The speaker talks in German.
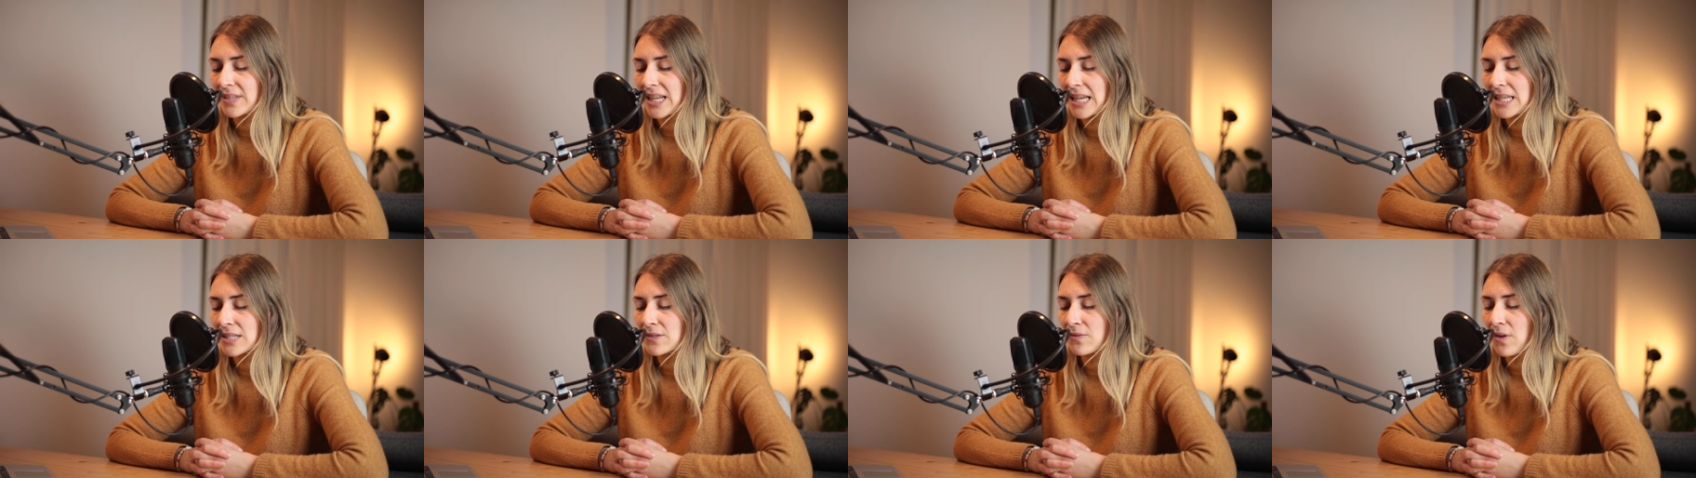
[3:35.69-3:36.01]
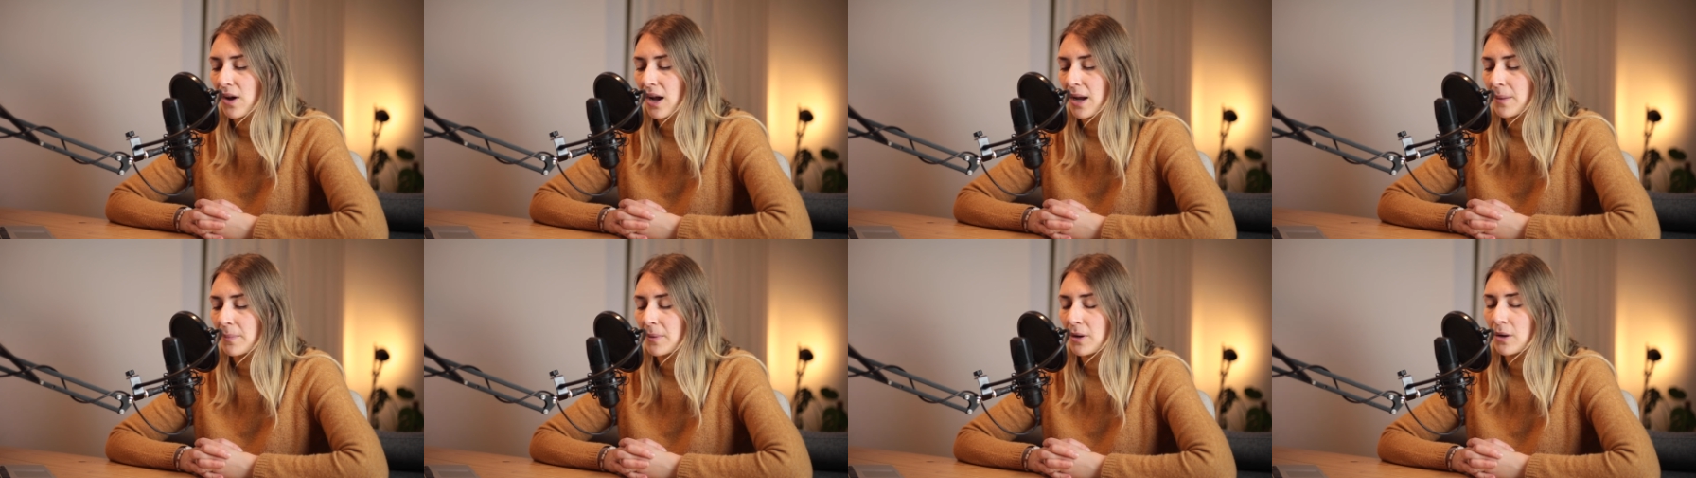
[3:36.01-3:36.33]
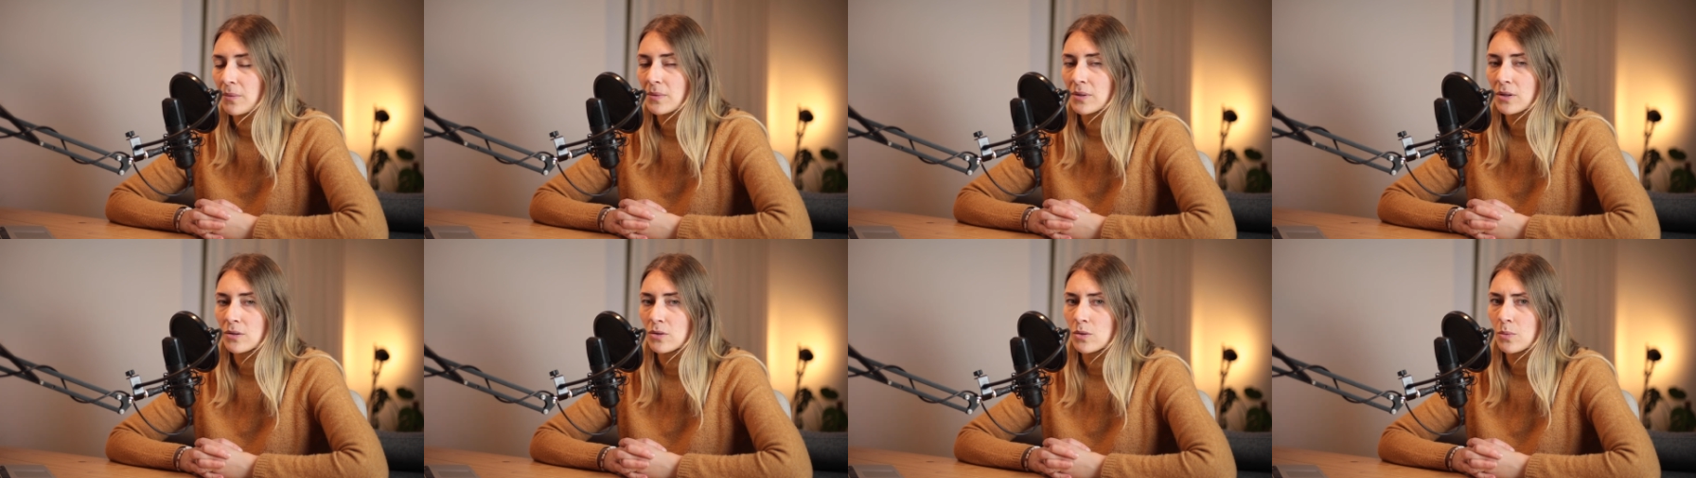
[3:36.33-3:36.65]
ist vor allem,
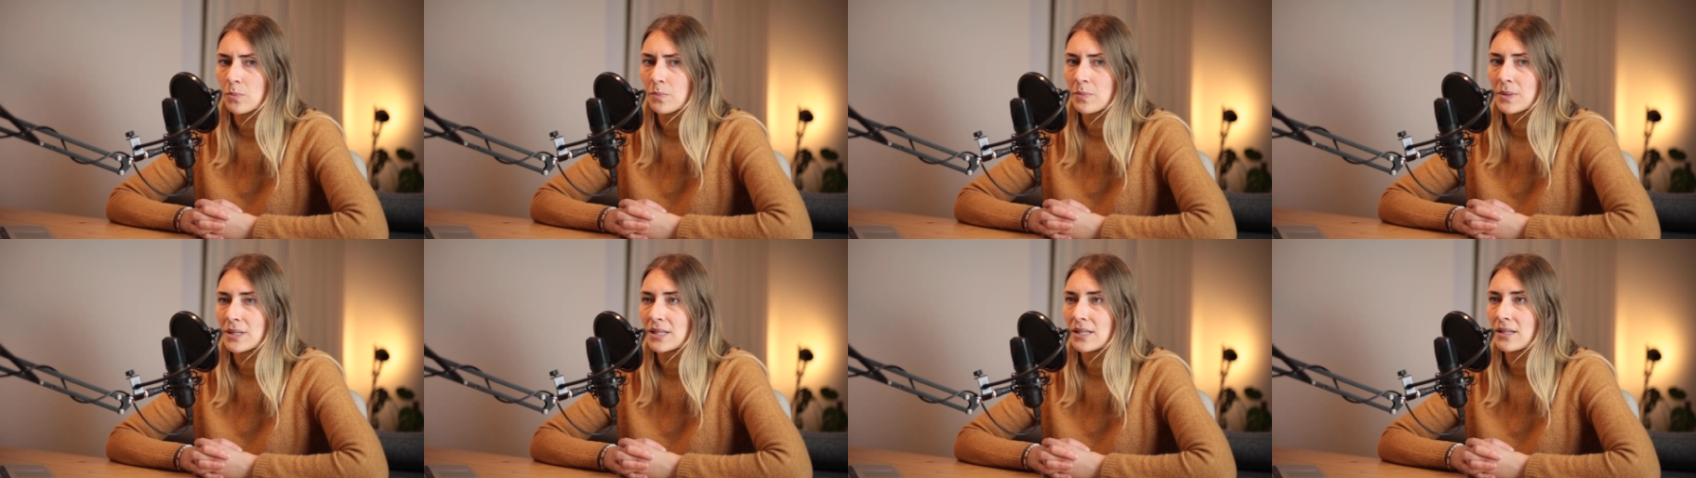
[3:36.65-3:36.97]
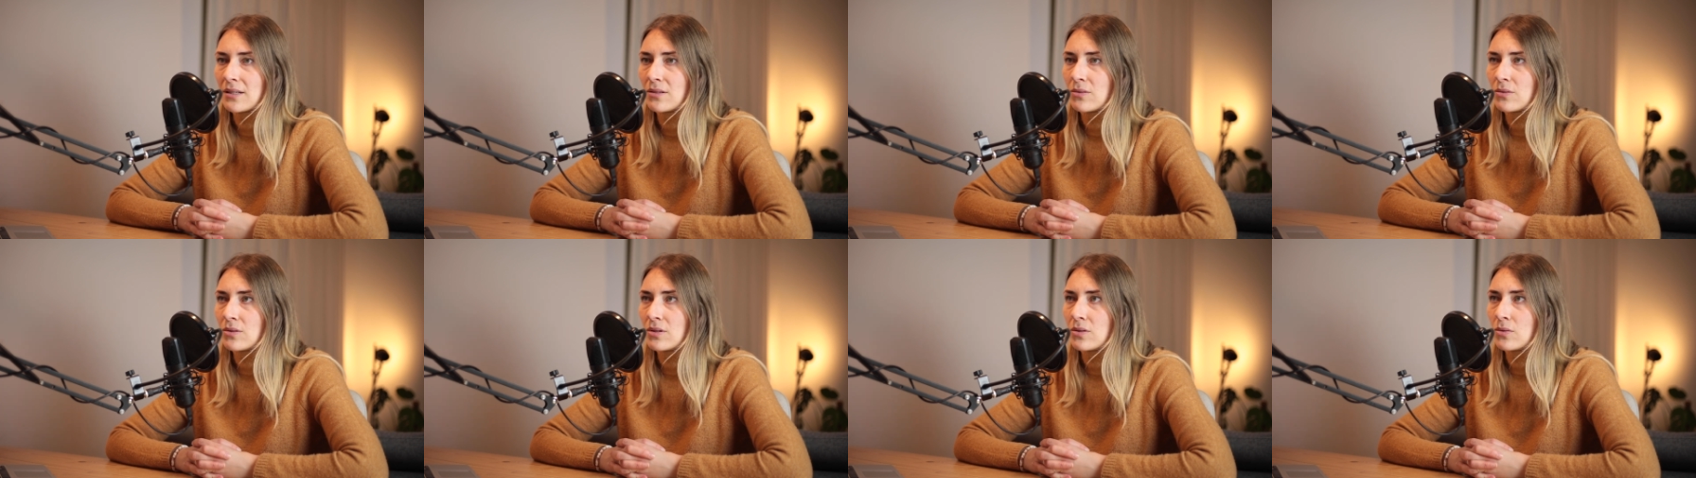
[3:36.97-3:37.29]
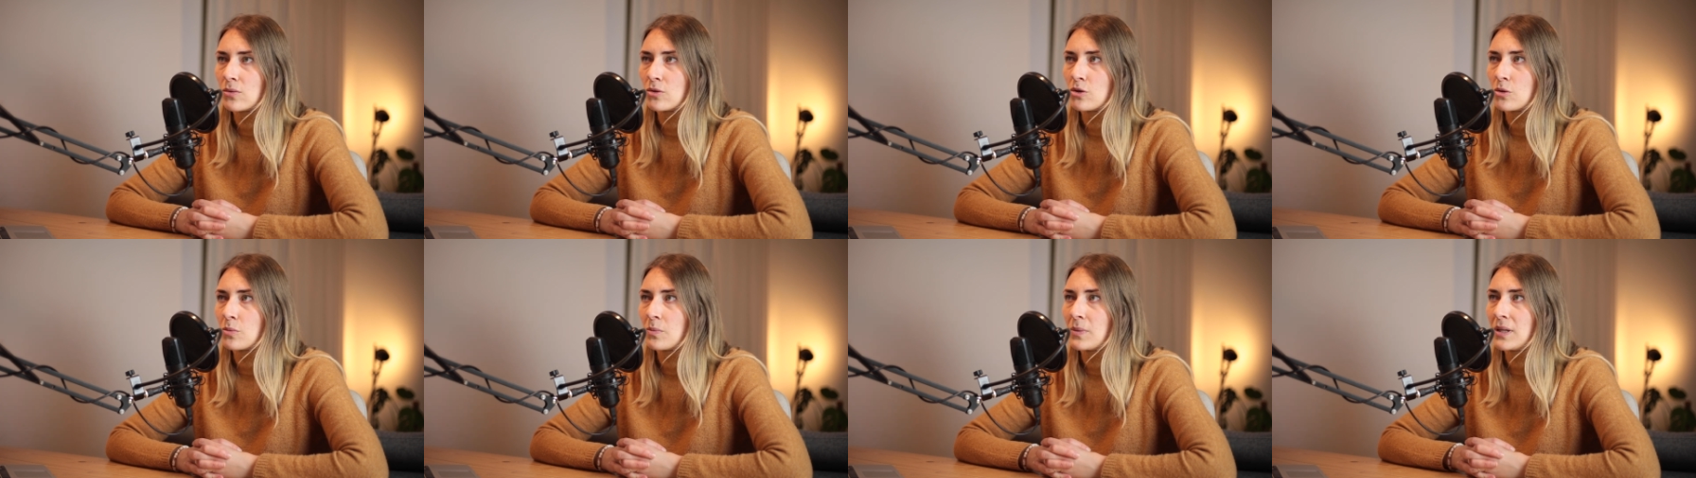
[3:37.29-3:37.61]
glaube ich, auch so ein bisschen durch
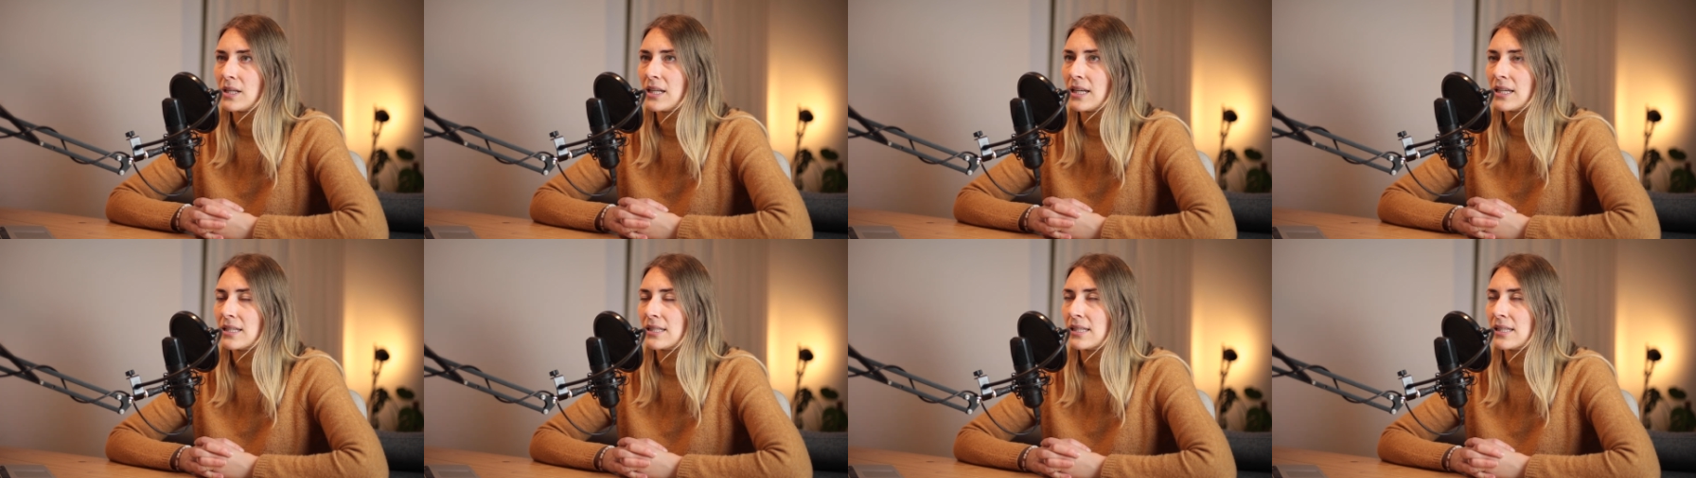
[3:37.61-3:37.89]
Social Media.